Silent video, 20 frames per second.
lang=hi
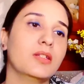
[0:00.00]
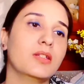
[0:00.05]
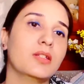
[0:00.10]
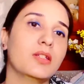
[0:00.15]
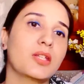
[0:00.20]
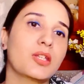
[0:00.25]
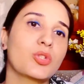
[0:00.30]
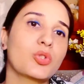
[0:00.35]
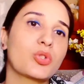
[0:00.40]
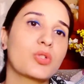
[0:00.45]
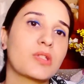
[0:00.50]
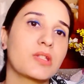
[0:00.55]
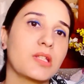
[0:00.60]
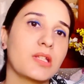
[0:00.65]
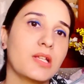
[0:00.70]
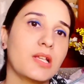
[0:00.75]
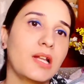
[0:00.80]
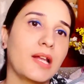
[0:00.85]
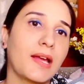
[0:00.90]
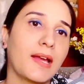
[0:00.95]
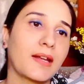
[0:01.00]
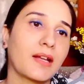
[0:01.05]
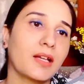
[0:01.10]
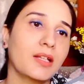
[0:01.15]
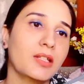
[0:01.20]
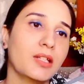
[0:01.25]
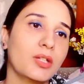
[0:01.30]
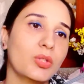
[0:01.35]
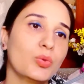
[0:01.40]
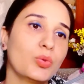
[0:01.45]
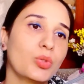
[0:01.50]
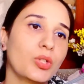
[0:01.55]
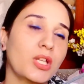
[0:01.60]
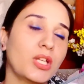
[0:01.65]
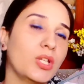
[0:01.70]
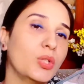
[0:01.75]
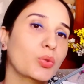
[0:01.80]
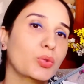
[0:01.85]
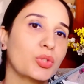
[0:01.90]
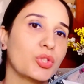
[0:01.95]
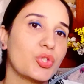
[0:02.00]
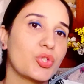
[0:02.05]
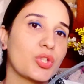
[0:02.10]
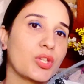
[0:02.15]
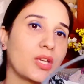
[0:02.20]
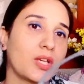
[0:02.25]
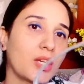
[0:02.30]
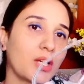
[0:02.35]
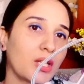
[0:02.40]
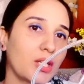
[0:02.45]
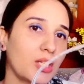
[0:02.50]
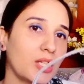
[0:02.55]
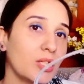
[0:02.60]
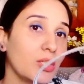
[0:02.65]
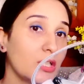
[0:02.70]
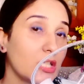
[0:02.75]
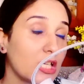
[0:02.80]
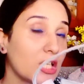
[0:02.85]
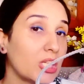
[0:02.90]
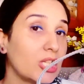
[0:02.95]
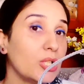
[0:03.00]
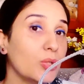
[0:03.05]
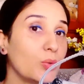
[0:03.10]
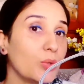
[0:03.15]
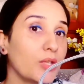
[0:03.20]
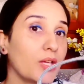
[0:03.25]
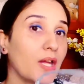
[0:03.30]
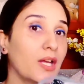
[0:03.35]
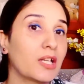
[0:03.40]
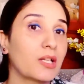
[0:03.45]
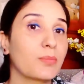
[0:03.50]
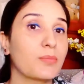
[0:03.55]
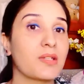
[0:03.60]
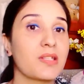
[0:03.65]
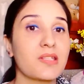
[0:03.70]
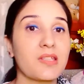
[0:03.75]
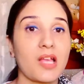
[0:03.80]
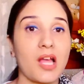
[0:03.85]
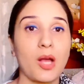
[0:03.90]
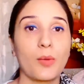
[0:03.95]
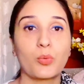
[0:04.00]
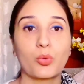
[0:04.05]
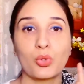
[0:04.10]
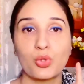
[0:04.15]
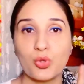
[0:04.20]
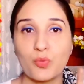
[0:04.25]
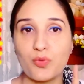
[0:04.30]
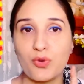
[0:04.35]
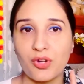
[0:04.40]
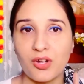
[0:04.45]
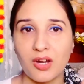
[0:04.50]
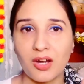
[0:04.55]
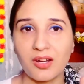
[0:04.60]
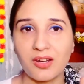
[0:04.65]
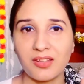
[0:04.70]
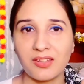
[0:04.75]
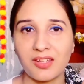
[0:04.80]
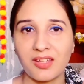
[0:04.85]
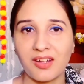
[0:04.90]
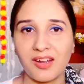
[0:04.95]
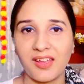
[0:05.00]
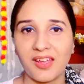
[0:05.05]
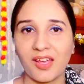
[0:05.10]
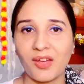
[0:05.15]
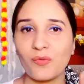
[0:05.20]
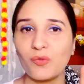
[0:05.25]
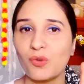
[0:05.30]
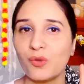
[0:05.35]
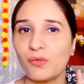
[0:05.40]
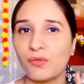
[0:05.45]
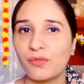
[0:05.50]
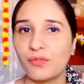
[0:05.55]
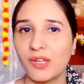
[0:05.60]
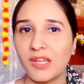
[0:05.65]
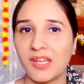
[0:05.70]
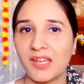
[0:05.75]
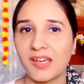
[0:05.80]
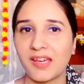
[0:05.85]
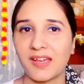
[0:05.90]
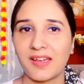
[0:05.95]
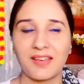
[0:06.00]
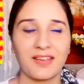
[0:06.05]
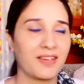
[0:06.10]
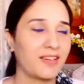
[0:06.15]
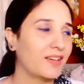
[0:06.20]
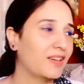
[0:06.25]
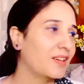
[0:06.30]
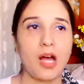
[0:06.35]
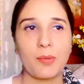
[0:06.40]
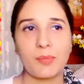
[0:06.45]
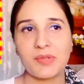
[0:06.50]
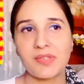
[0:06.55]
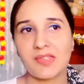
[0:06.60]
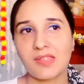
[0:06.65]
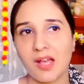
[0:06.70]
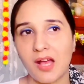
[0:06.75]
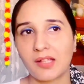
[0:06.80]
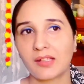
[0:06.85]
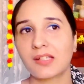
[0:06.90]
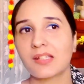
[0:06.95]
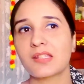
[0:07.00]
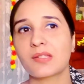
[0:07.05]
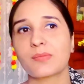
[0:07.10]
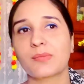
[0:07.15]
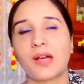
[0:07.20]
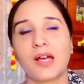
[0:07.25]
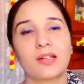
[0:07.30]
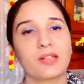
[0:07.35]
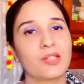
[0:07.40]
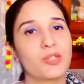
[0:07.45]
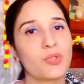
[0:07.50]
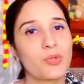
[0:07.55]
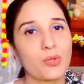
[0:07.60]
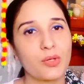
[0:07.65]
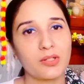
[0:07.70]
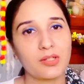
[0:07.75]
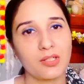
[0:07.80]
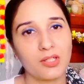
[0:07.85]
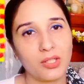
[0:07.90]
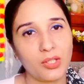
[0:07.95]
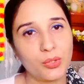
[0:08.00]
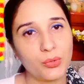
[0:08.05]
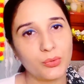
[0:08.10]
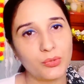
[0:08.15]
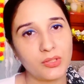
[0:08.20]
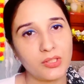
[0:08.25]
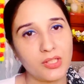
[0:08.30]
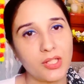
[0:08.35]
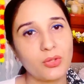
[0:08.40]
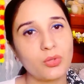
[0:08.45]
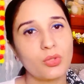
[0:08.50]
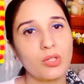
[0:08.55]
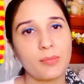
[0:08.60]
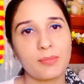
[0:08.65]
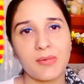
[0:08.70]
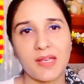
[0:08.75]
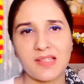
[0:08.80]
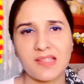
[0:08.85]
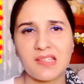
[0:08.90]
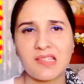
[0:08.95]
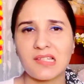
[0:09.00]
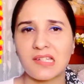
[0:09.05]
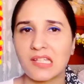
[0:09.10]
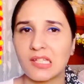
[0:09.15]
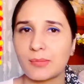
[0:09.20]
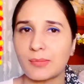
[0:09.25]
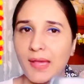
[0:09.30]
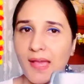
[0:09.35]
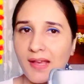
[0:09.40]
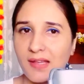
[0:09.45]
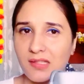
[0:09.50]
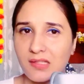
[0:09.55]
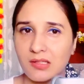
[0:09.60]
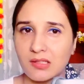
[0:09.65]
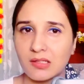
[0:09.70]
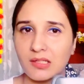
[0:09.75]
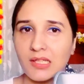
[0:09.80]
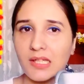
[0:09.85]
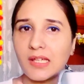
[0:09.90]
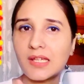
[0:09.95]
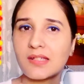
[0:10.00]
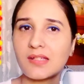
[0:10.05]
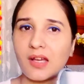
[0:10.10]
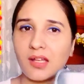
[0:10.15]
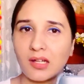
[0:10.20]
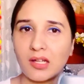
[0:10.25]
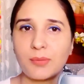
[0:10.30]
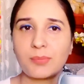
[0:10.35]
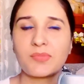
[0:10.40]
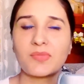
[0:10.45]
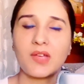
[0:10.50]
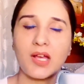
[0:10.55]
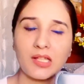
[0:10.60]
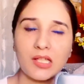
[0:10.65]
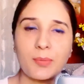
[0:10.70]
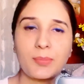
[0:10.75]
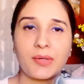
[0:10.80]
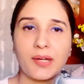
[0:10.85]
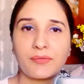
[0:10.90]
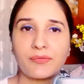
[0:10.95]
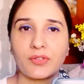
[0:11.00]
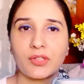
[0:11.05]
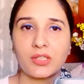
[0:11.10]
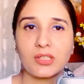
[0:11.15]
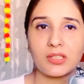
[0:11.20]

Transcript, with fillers: ये जो सील है ना ये टूटी नहीं होनी चाहिए अगर ये निकली हुई है इट मीन्स आपको जो प्रोडक्ट दे रहे हैं वो फेक है हमें ज़्यादा सामान की ज़रूरत नहीं होती है तो हम ऐसे स्लिंग बैग्स लेके जाना ज़्यादा प्रेफर